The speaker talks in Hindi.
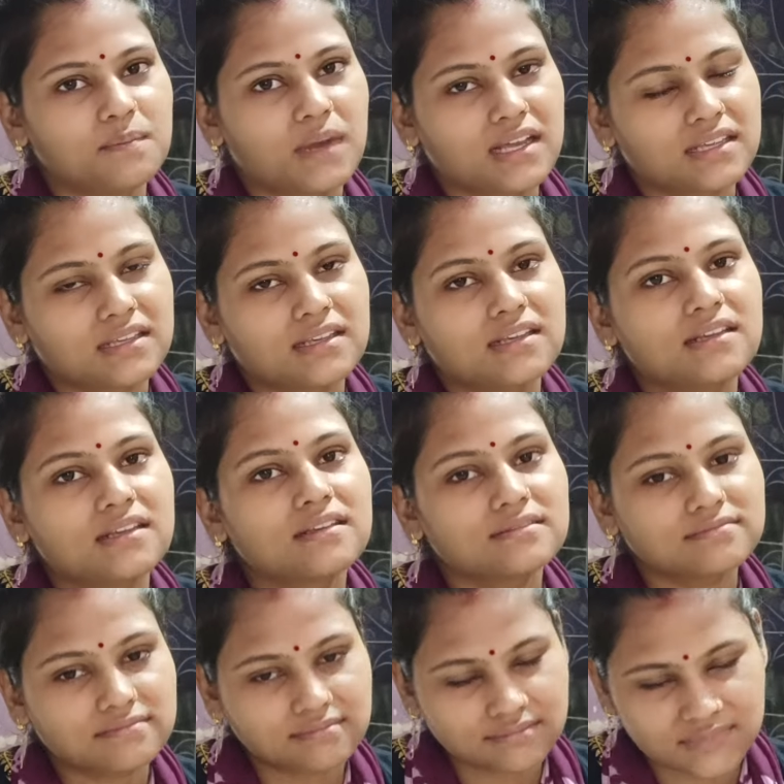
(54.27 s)
बाकी
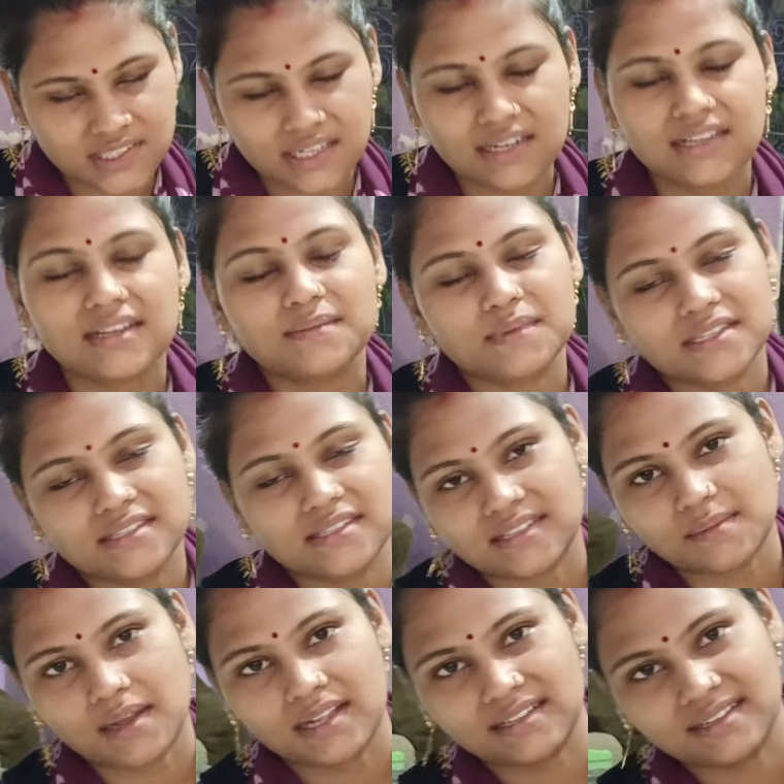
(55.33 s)
चलिए अब
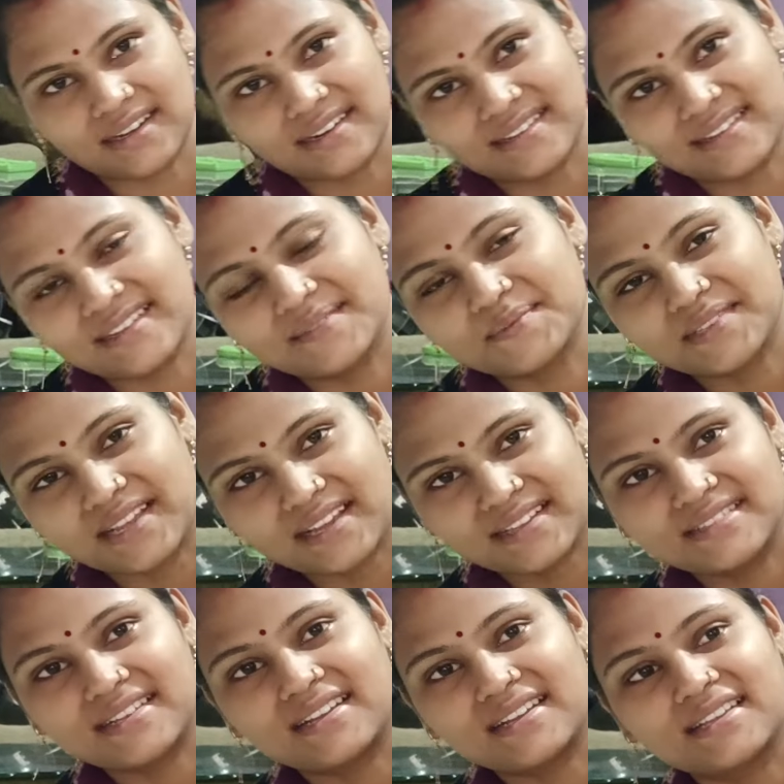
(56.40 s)
इनसे बात करते हैं हम
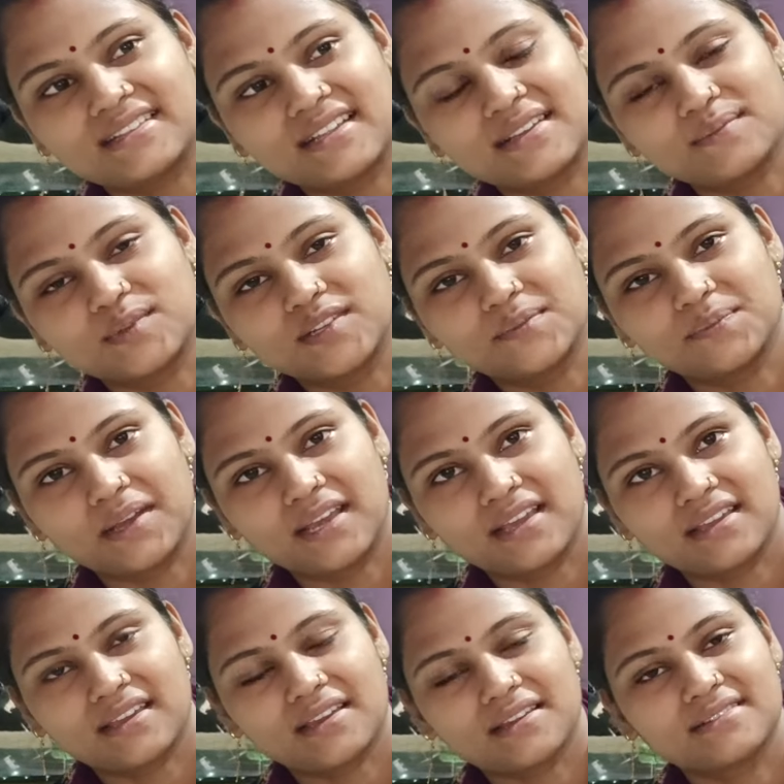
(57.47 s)
शायद ज़्यादा नहीं बोल
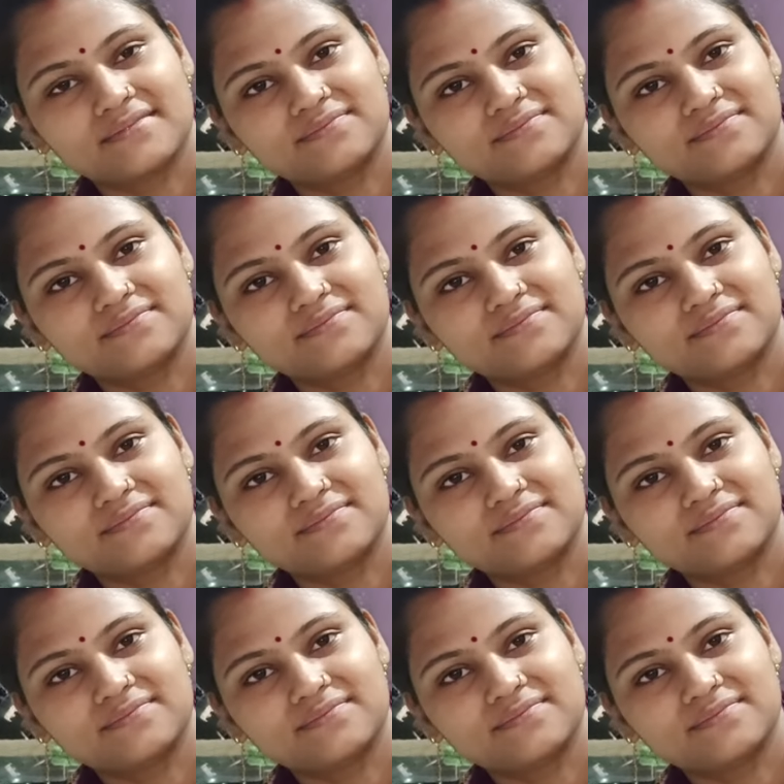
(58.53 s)
पाएंगे